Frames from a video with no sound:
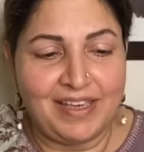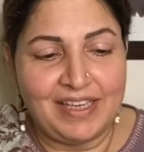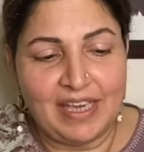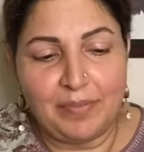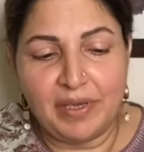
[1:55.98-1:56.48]

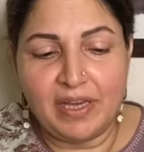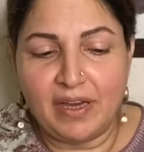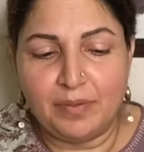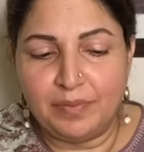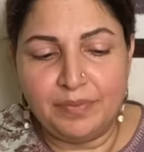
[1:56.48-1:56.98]
ये भी
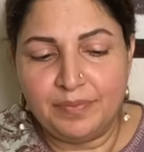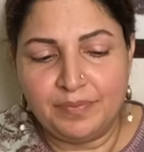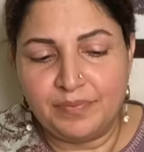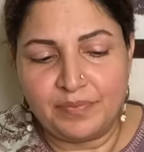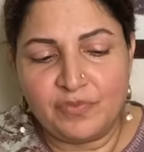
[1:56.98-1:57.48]
हम
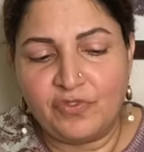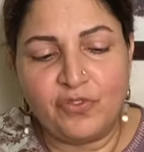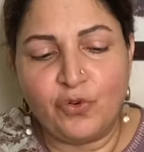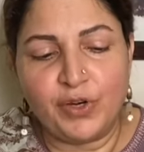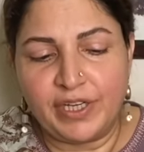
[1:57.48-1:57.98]

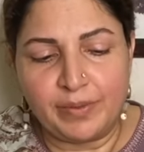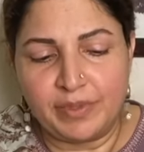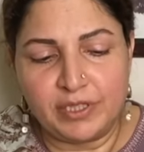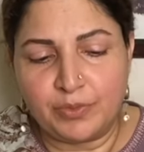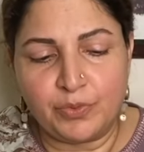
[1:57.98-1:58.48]
फोर टेबल
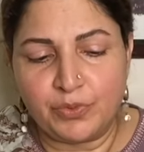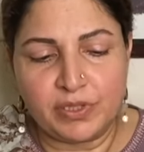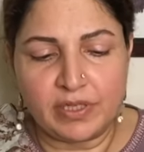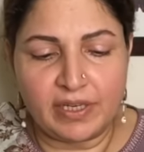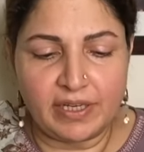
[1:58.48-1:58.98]
स्पून
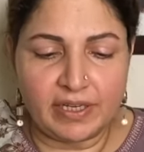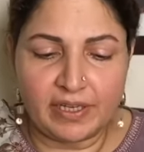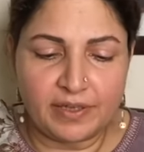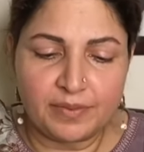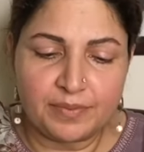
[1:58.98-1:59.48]
लेंगे
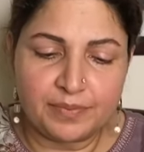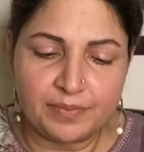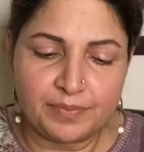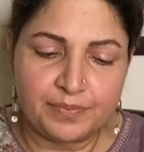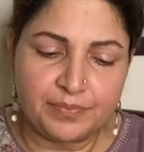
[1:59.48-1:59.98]

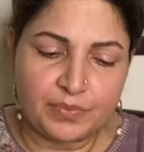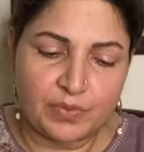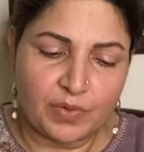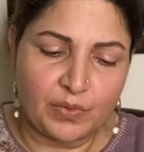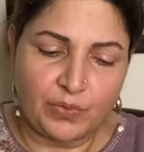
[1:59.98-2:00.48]

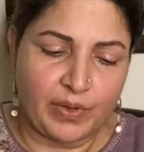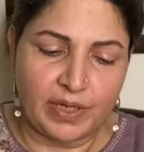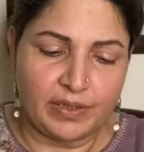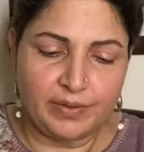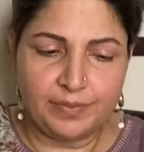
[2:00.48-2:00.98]
वन